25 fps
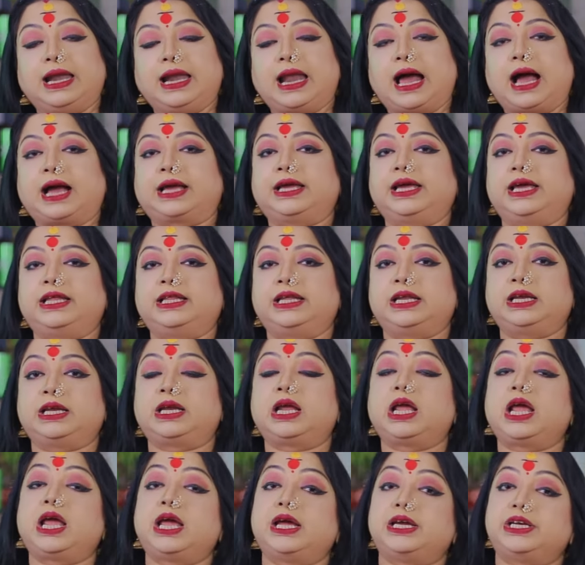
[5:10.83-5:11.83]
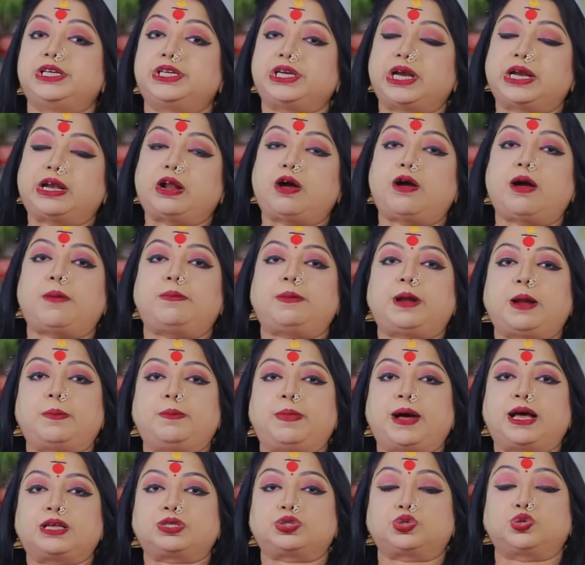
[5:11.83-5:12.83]
লাগিয়ে দিন সেটাও আপনার
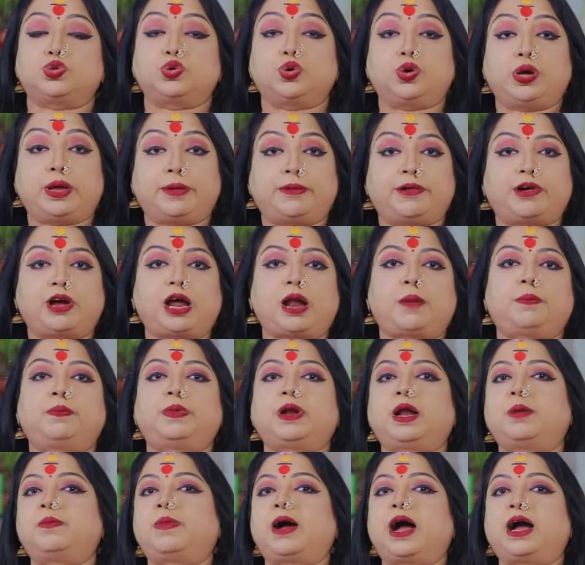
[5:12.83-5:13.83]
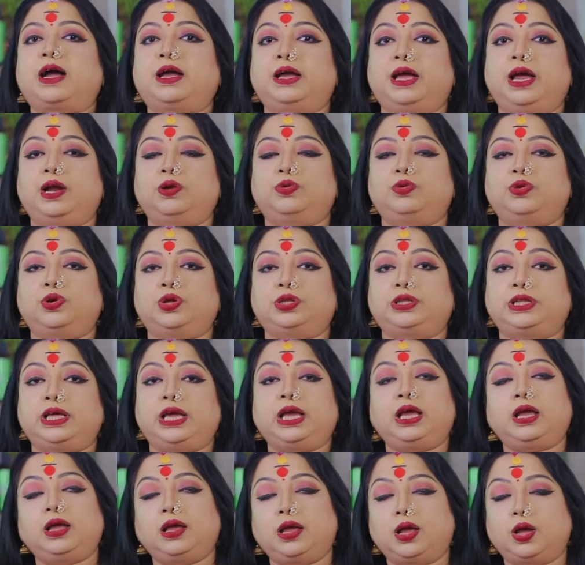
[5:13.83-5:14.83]
বাস্তু এবং আপনার ভাগ্যের উন্নতি
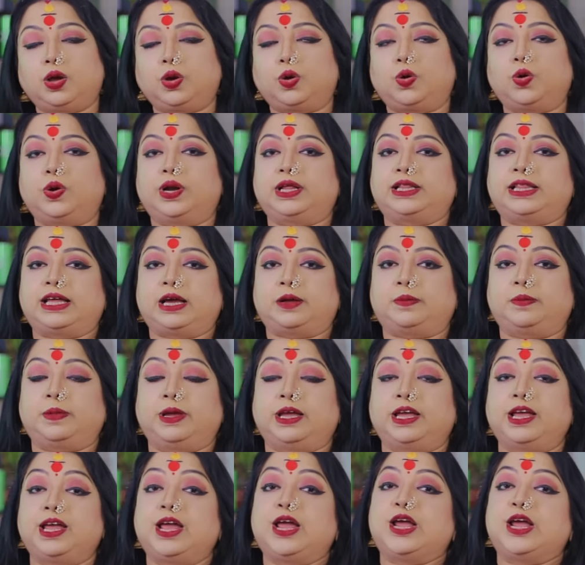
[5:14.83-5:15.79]
করে থাকবে